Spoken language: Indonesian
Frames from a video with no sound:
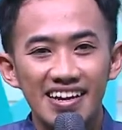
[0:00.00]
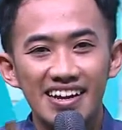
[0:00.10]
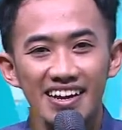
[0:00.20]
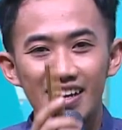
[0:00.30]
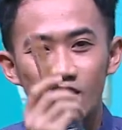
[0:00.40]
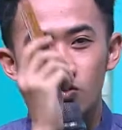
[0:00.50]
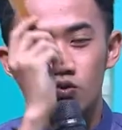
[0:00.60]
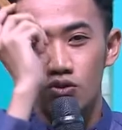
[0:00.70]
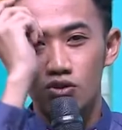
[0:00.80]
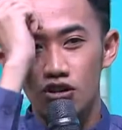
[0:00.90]
Kadangkala
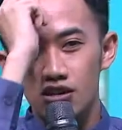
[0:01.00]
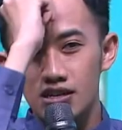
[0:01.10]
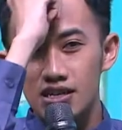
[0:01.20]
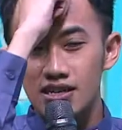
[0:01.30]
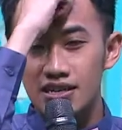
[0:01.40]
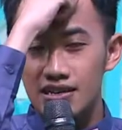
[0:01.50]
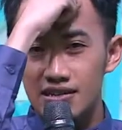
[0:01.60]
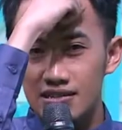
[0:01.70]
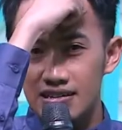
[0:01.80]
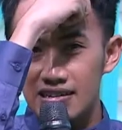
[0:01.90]
Rasulullah ke
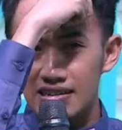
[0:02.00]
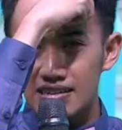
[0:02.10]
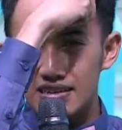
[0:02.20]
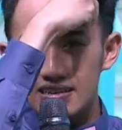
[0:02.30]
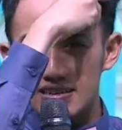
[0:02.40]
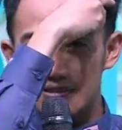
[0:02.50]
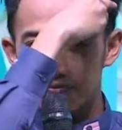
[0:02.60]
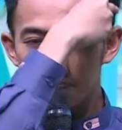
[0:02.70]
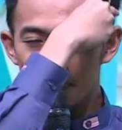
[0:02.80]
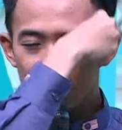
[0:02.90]
kiri
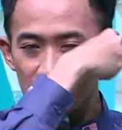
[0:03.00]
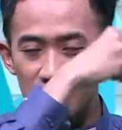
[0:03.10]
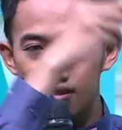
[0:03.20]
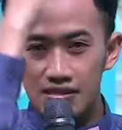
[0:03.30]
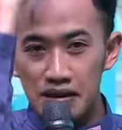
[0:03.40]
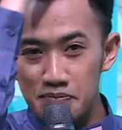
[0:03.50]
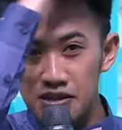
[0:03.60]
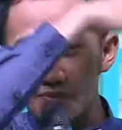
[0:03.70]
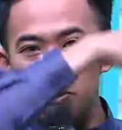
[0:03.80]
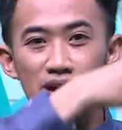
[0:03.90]
tapi
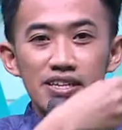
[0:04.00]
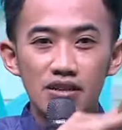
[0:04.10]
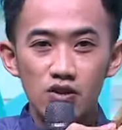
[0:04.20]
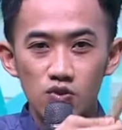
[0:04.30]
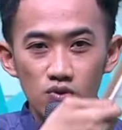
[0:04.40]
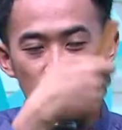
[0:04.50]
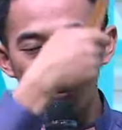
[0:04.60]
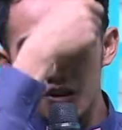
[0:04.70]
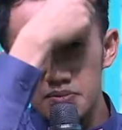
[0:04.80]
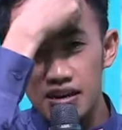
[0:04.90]
lebih banyak
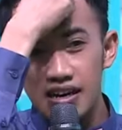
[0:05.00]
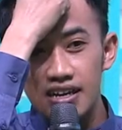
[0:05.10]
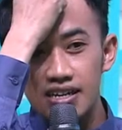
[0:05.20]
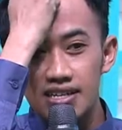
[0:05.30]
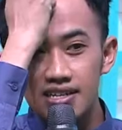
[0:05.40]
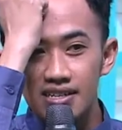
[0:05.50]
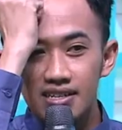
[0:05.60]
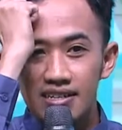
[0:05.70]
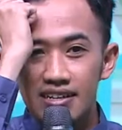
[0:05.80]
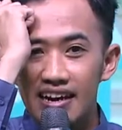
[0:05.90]
Rasulullah mengarah ke
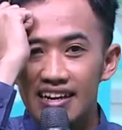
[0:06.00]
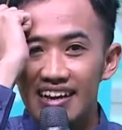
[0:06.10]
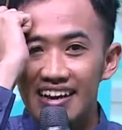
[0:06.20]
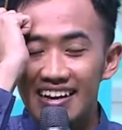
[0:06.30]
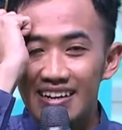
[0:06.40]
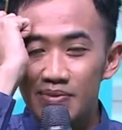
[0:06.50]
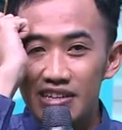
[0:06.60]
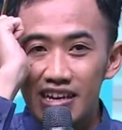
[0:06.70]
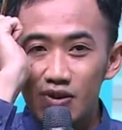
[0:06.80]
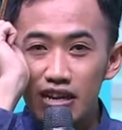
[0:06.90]
kanan
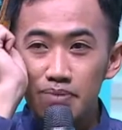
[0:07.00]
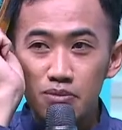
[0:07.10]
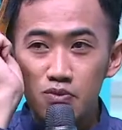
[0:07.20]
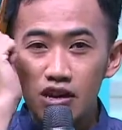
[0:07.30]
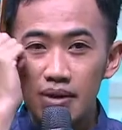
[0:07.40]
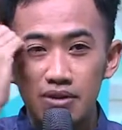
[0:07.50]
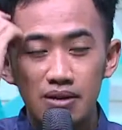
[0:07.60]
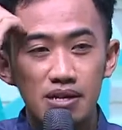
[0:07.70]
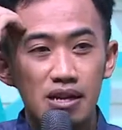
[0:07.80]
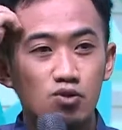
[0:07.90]
beliau dan memulai
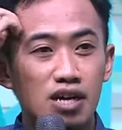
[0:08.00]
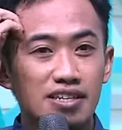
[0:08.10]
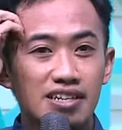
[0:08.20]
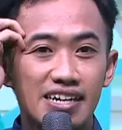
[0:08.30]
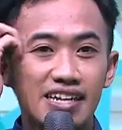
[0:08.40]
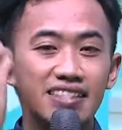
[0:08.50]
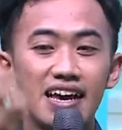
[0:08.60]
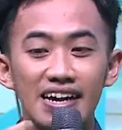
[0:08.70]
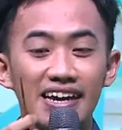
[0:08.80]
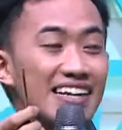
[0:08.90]
melakukannya dengan
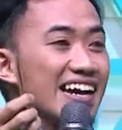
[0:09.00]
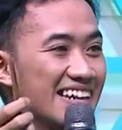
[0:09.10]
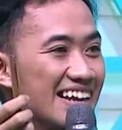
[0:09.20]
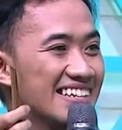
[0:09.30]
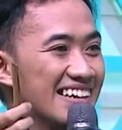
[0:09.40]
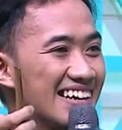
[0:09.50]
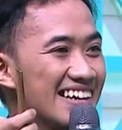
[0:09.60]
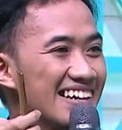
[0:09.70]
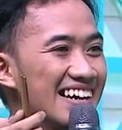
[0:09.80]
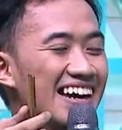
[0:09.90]
tangan kanannya.
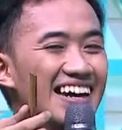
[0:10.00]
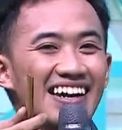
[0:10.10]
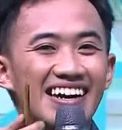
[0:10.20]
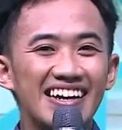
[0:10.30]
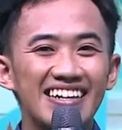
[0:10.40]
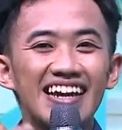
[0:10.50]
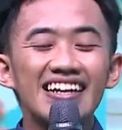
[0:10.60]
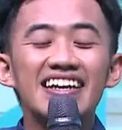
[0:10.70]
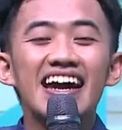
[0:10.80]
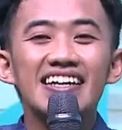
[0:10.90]
Ah, dan
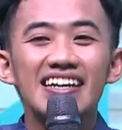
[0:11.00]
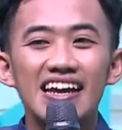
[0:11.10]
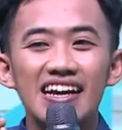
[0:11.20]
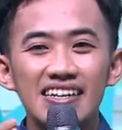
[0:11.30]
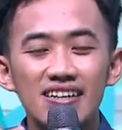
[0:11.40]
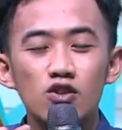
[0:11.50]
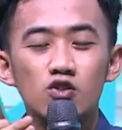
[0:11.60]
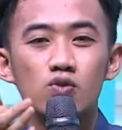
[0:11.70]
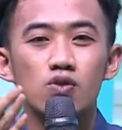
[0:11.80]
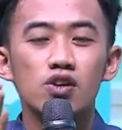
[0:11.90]
di akhir-akhir
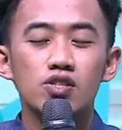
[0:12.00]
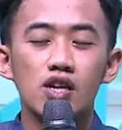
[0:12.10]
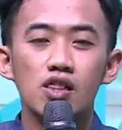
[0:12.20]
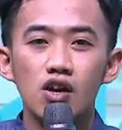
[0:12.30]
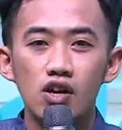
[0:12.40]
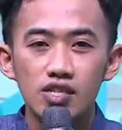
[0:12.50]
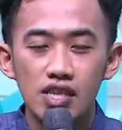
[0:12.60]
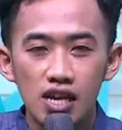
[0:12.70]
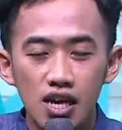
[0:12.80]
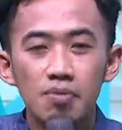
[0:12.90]
Rasulullah Sallallahu Alaihi
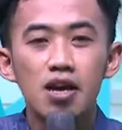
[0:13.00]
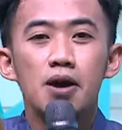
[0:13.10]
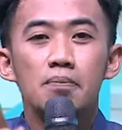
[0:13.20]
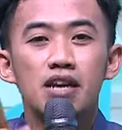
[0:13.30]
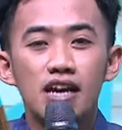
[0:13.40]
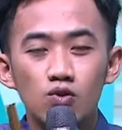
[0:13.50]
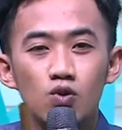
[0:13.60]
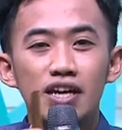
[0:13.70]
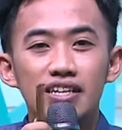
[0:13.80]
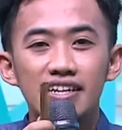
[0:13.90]
Wasallam
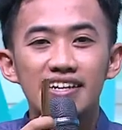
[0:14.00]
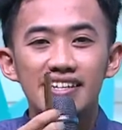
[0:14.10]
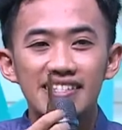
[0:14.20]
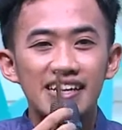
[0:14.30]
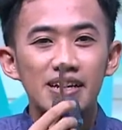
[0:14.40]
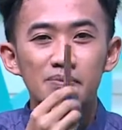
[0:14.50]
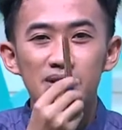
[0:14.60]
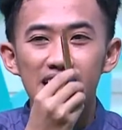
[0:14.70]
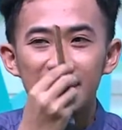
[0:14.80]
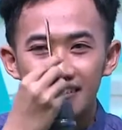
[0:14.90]
melakukannya dengan cara
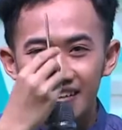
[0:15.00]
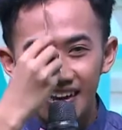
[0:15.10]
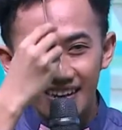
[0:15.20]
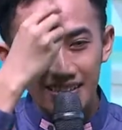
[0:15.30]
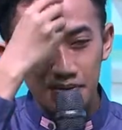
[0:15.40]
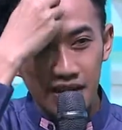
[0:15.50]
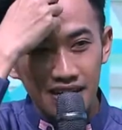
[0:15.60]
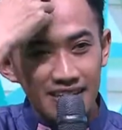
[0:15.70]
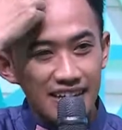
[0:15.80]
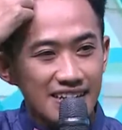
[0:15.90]
belah tengah,
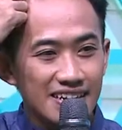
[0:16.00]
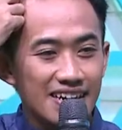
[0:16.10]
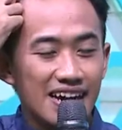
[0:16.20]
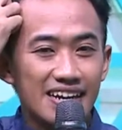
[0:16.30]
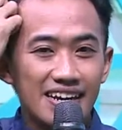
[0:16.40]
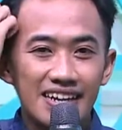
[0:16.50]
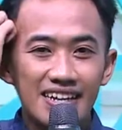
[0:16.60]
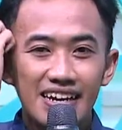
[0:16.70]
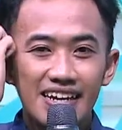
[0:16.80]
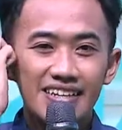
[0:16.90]
sebagian ke
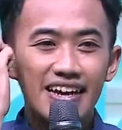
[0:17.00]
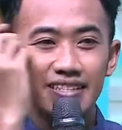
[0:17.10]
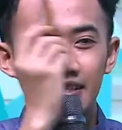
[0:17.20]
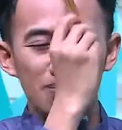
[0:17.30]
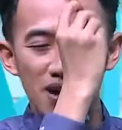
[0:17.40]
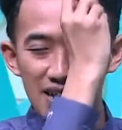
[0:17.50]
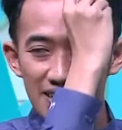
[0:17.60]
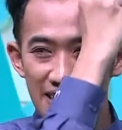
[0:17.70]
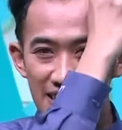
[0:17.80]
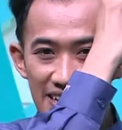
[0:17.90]
kanan dan
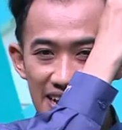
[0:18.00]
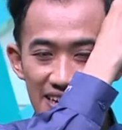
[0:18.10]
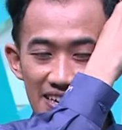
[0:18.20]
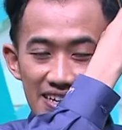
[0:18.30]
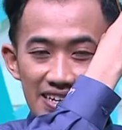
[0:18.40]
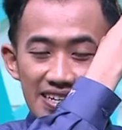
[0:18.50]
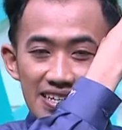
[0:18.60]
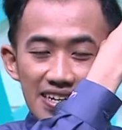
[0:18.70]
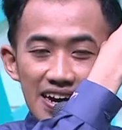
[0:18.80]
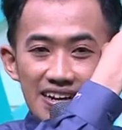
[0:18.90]
sebahagiannya lagi
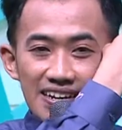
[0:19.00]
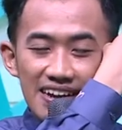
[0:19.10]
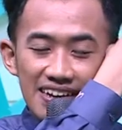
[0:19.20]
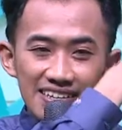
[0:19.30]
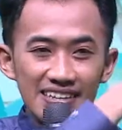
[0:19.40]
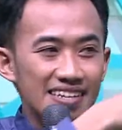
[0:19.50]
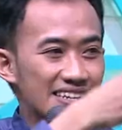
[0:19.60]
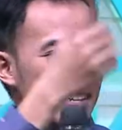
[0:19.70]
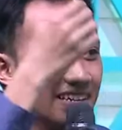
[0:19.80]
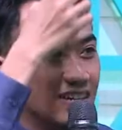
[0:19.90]
ke arah
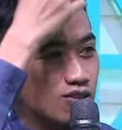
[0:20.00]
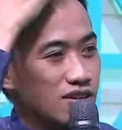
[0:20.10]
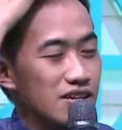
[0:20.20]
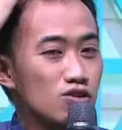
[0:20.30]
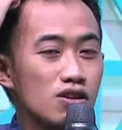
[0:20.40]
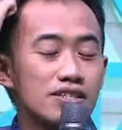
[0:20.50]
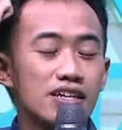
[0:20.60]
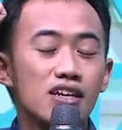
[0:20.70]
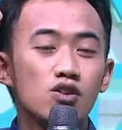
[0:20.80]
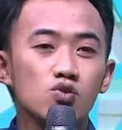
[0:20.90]
kiri gitu. Jadi itulah
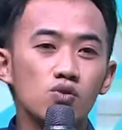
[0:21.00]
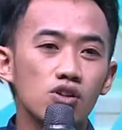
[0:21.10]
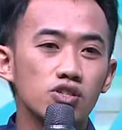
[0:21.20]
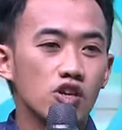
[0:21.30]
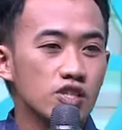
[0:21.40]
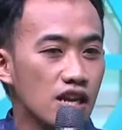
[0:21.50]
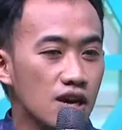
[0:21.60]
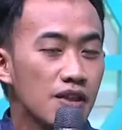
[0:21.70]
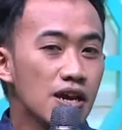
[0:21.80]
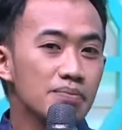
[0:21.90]
cara Rasulullah
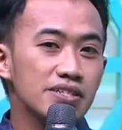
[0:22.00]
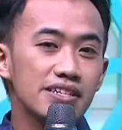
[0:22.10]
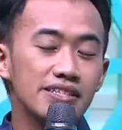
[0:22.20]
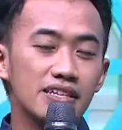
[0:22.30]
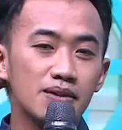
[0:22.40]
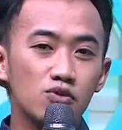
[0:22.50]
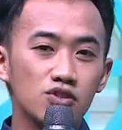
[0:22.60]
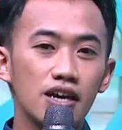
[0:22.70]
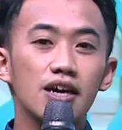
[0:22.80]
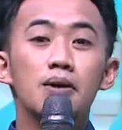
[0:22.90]
SAW menyisir
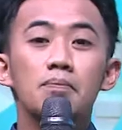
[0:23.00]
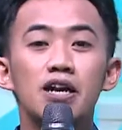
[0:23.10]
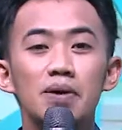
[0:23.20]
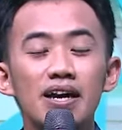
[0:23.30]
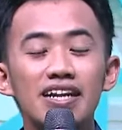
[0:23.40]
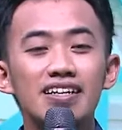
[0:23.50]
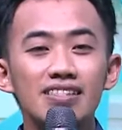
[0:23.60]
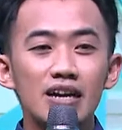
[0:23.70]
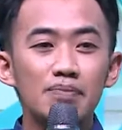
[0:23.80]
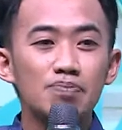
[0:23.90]
rambutnya. Bagaimana kita
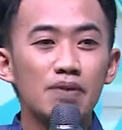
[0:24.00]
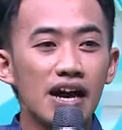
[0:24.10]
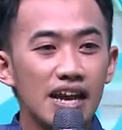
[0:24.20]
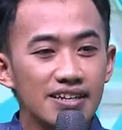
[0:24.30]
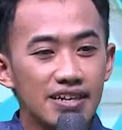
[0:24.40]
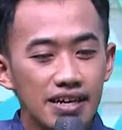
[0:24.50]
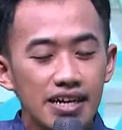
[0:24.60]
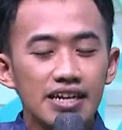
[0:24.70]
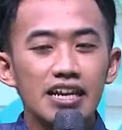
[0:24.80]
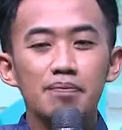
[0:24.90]
dapat pahalanya?
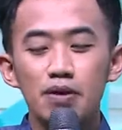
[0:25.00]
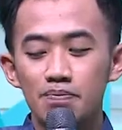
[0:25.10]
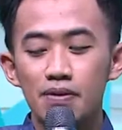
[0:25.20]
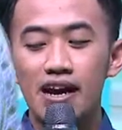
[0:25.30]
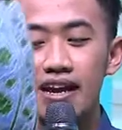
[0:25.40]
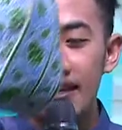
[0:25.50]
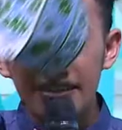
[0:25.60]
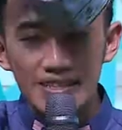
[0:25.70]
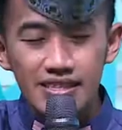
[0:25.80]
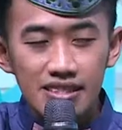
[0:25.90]
Dapat
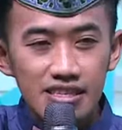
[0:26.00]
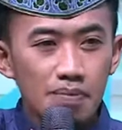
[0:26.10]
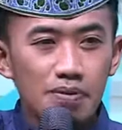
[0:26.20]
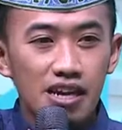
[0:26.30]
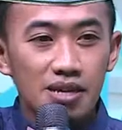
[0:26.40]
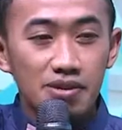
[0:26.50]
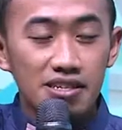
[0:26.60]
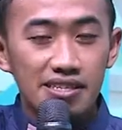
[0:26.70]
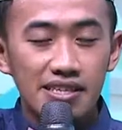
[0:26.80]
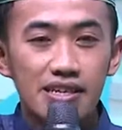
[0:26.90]
pahalanya setiap kali
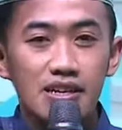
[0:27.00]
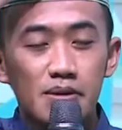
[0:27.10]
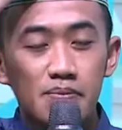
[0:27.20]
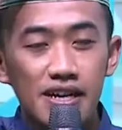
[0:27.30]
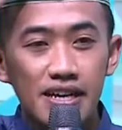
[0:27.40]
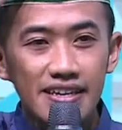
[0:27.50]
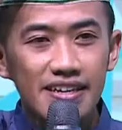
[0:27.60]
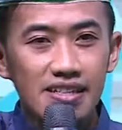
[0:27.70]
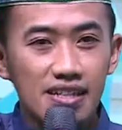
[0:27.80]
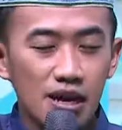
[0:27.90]
menyisir, maka
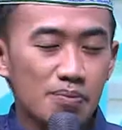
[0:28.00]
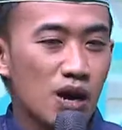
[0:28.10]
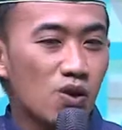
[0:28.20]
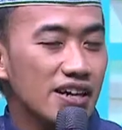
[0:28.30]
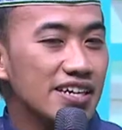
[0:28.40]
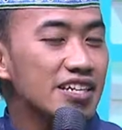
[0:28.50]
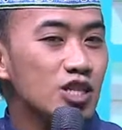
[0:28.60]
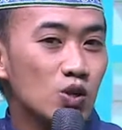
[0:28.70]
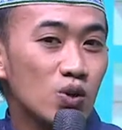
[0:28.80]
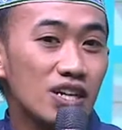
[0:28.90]
ingatlah bahwa ini
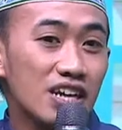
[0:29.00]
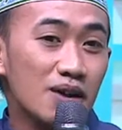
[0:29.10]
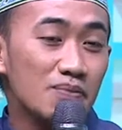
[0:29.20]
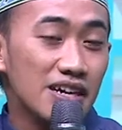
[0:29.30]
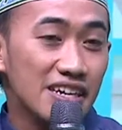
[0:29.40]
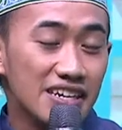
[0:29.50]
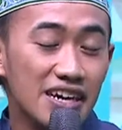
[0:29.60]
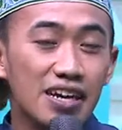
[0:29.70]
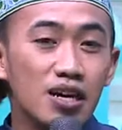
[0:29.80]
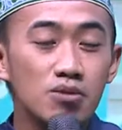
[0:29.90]
sunnah
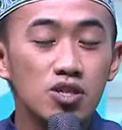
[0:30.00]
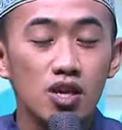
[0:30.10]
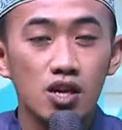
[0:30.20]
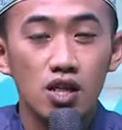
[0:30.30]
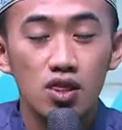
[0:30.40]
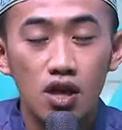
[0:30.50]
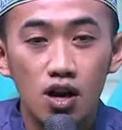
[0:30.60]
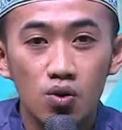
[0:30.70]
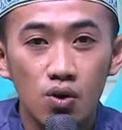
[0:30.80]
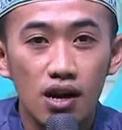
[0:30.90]
baginda Nabi
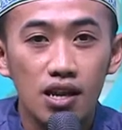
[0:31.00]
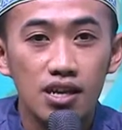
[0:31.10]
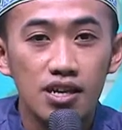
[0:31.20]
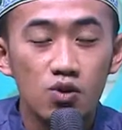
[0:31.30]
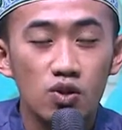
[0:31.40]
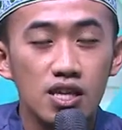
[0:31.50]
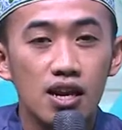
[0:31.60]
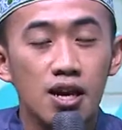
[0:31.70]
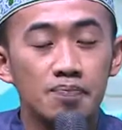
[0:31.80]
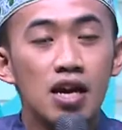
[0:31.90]
Sallallahu Alaihi
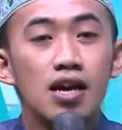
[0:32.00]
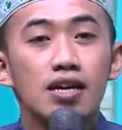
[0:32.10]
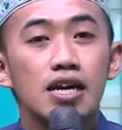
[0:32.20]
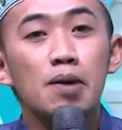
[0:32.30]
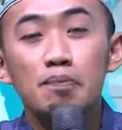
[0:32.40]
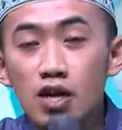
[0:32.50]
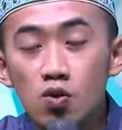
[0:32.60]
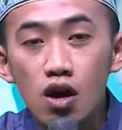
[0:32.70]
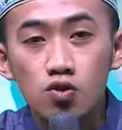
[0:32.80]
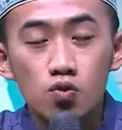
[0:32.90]
Wasallam. Kapan
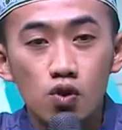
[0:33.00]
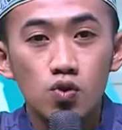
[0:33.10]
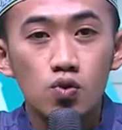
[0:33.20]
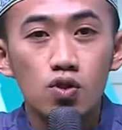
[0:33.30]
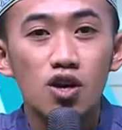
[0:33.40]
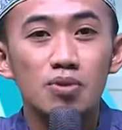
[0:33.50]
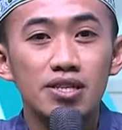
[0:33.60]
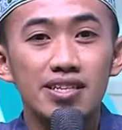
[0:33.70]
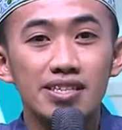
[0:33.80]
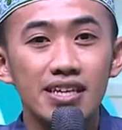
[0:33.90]
waktu Rasulullah
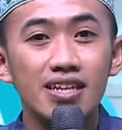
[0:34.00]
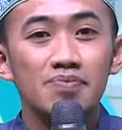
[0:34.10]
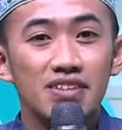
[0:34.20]
bersisir?